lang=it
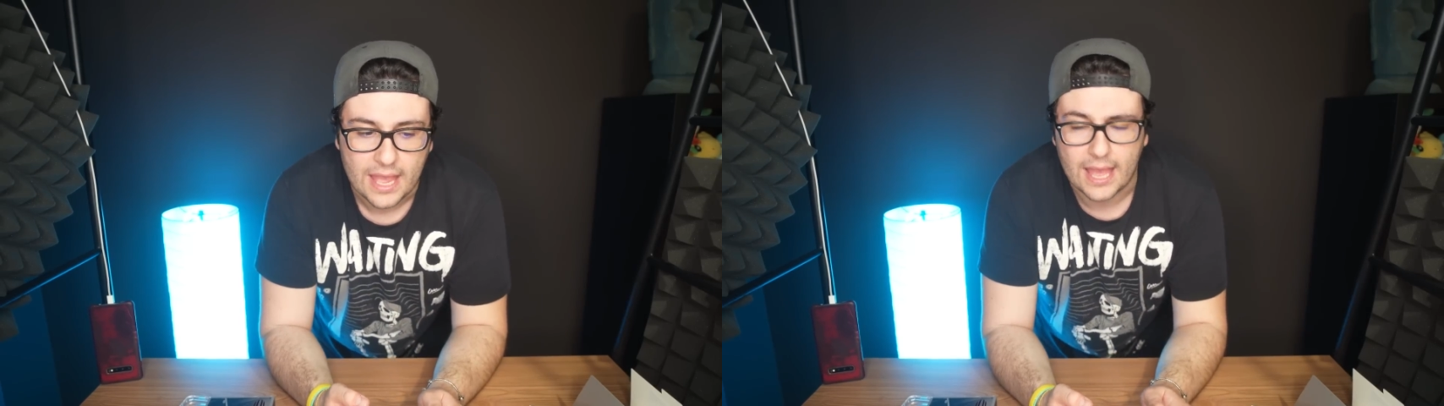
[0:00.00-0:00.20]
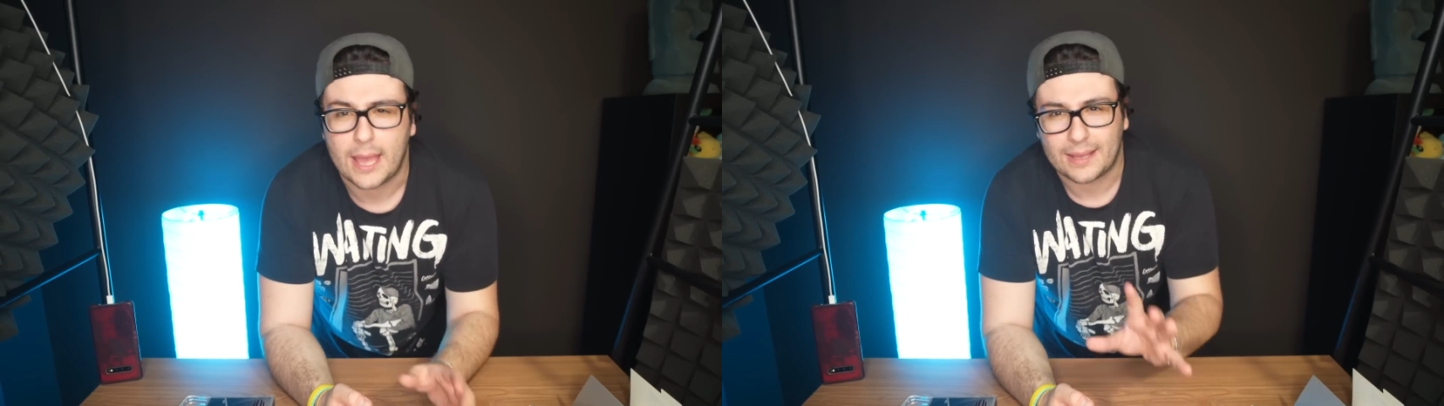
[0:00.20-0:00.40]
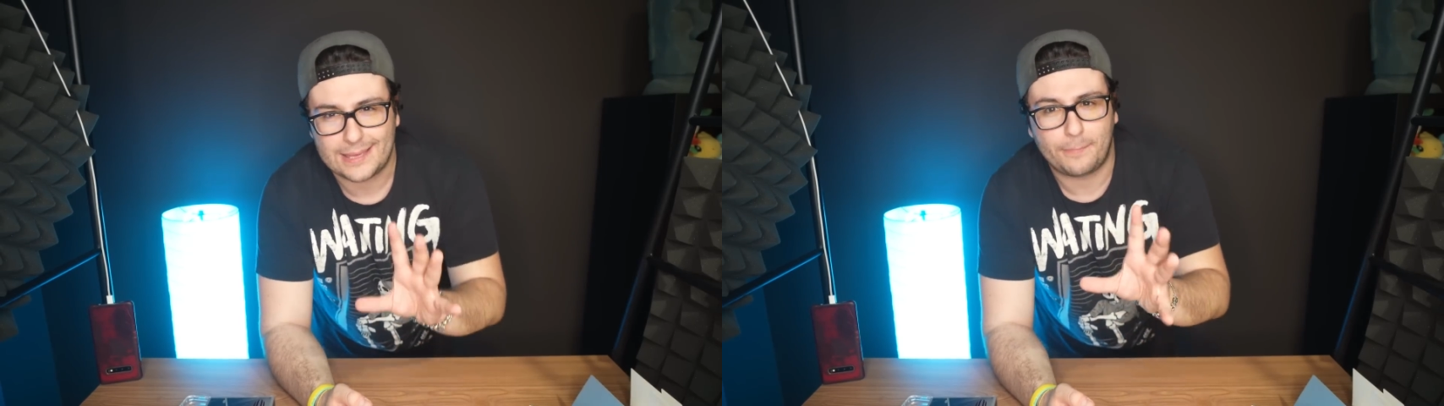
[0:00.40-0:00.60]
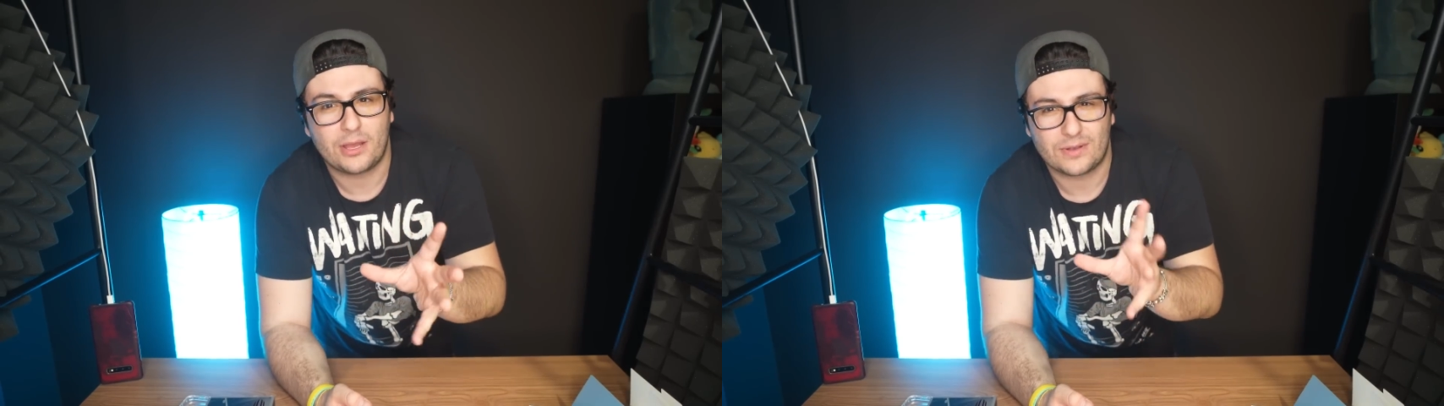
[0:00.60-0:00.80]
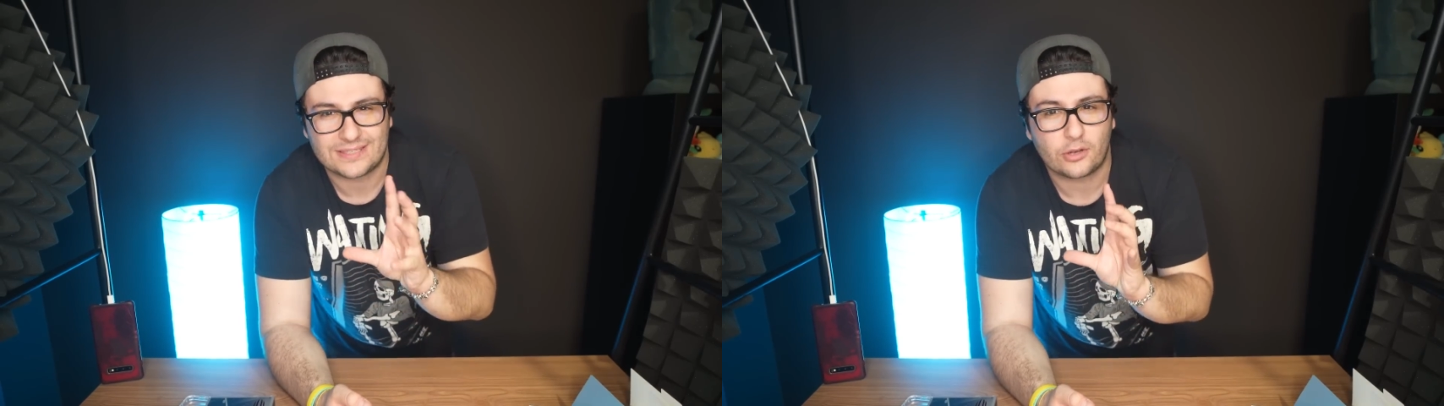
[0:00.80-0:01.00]
eh, che
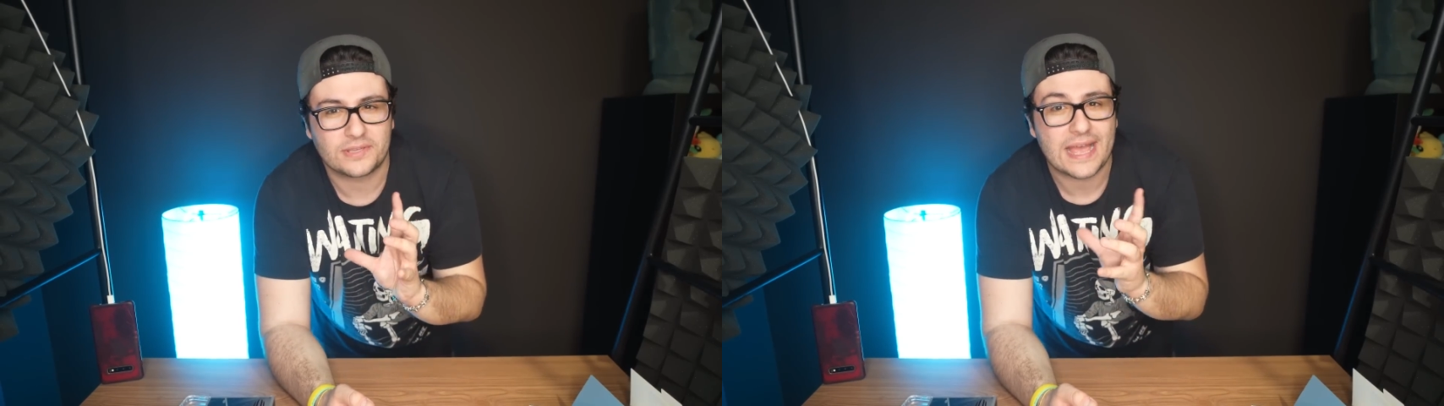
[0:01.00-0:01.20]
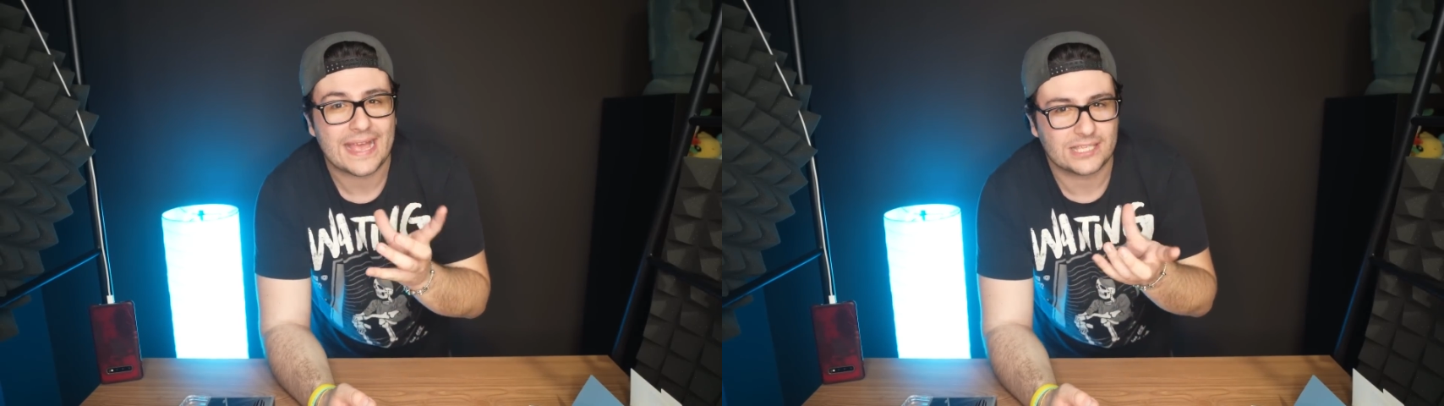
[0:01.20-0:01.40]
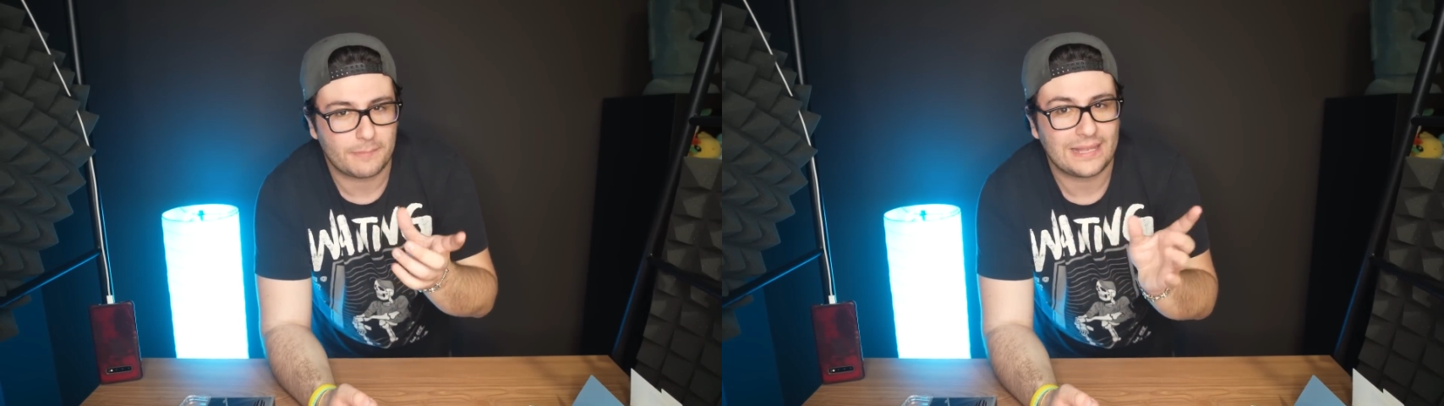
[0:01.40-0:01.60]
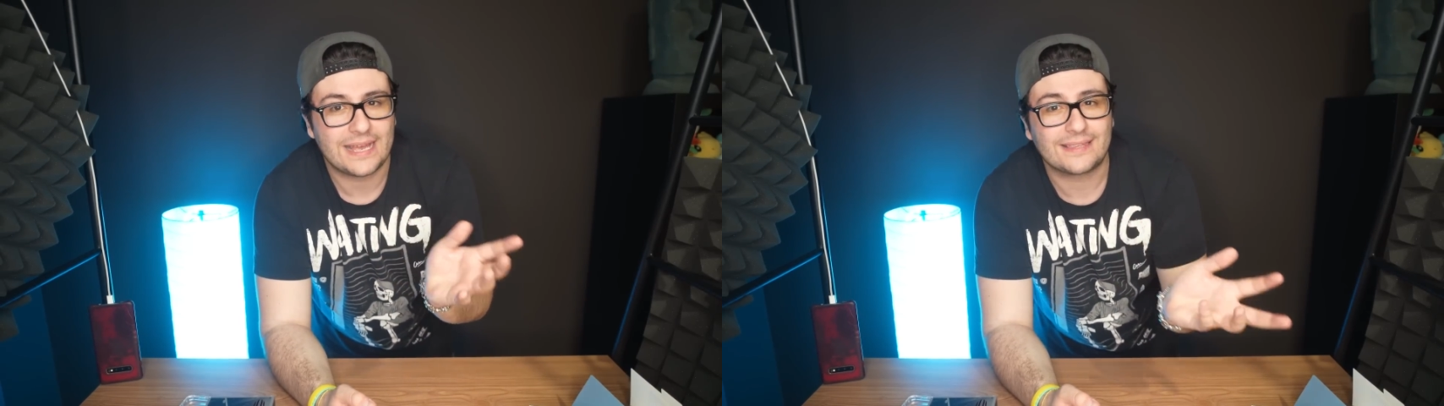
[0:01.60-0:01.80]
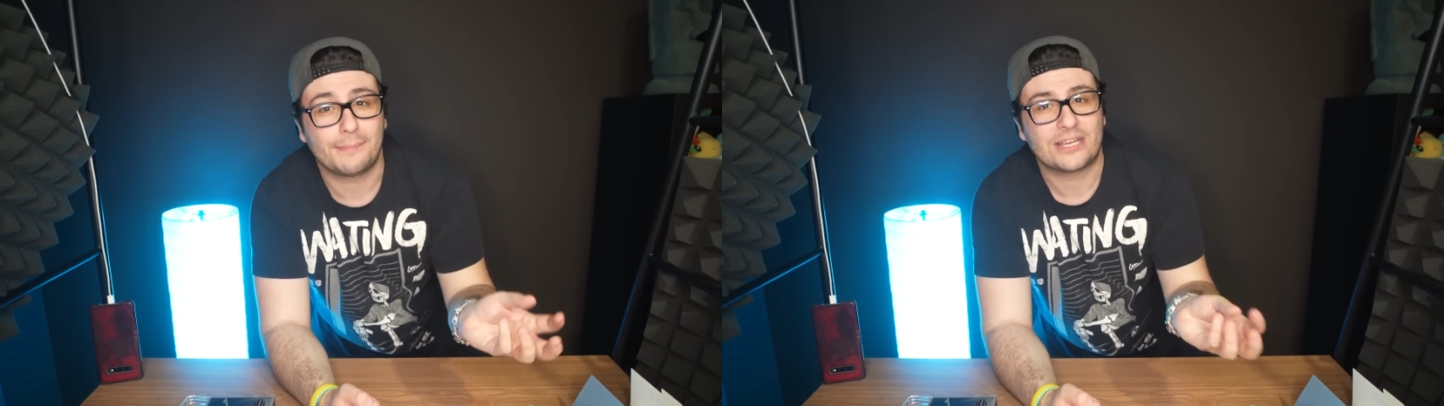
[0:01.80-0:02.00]
poi questa cosa è
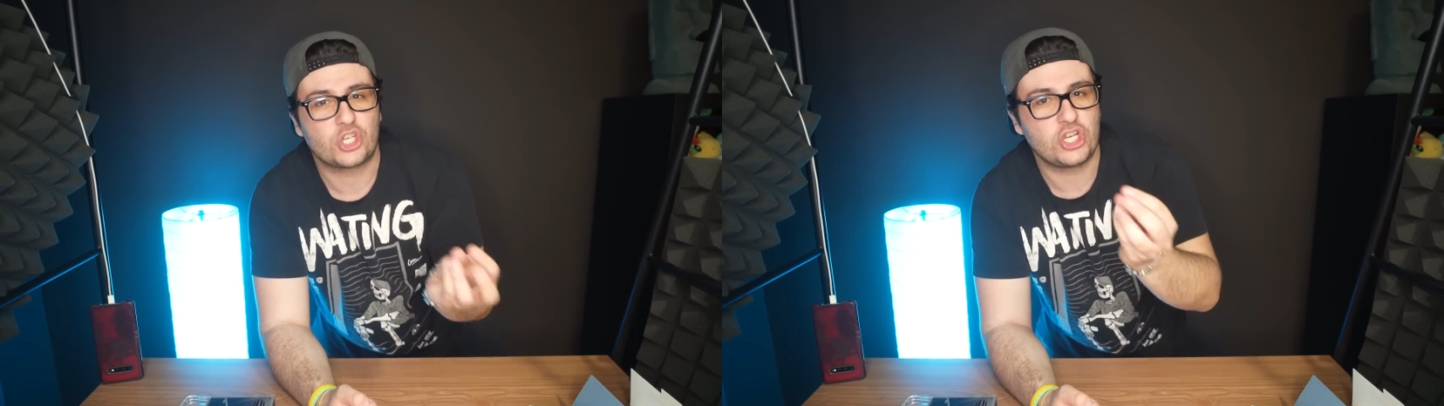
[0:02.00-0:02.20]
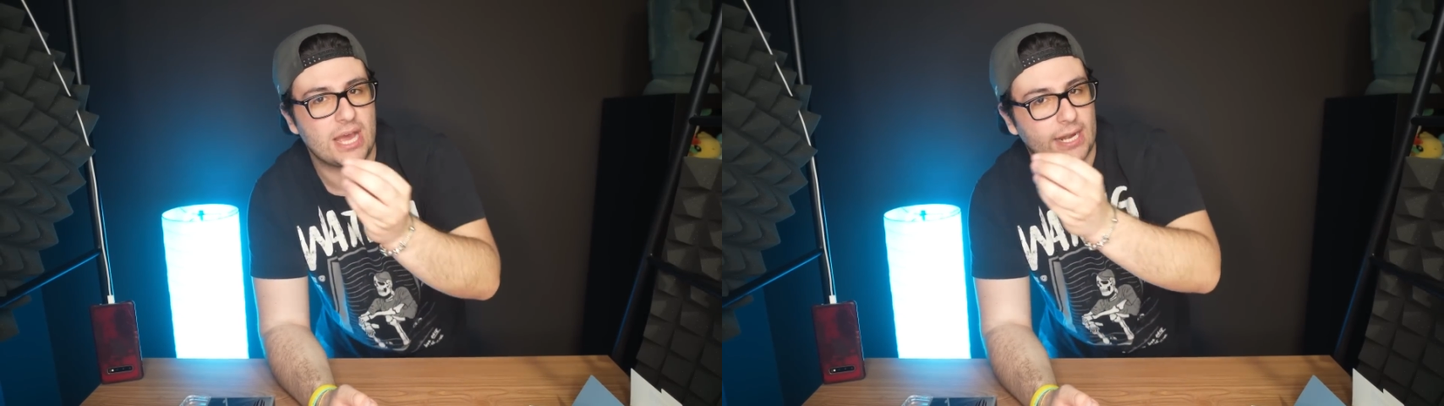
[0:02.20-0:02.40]
sbagliata, ma ci